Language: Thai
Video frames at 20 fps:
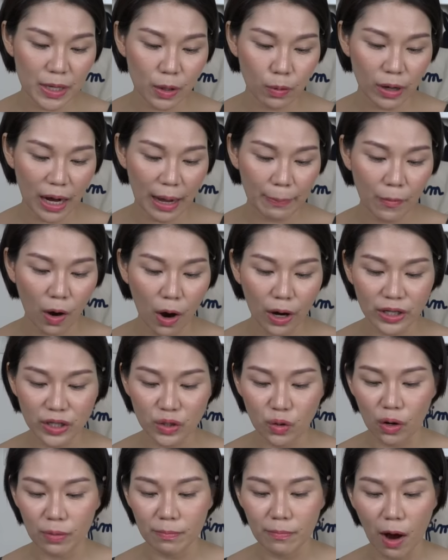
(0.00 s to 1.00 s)
มีความอ่อน
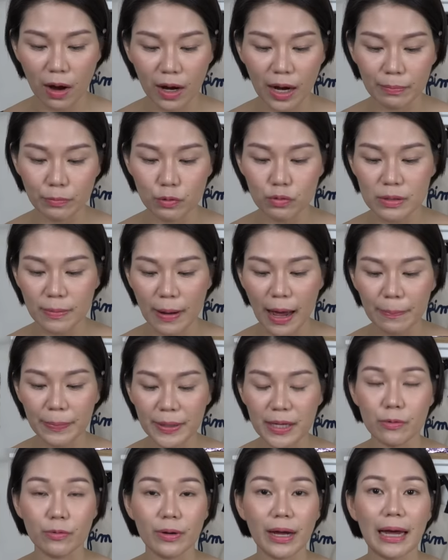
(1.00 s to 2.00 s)
โยนเหมาะกับทุกสภาพ
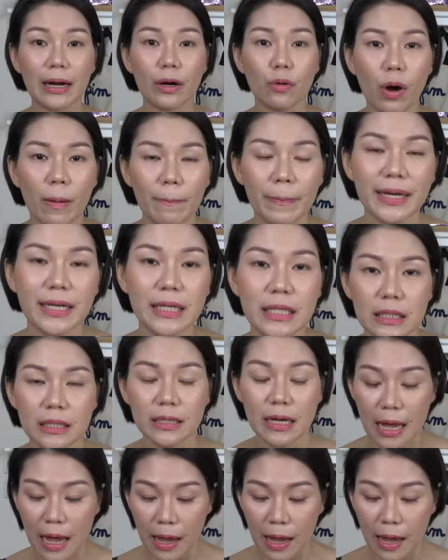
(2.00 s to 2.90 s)
ผิวนะคะรวมไปถึง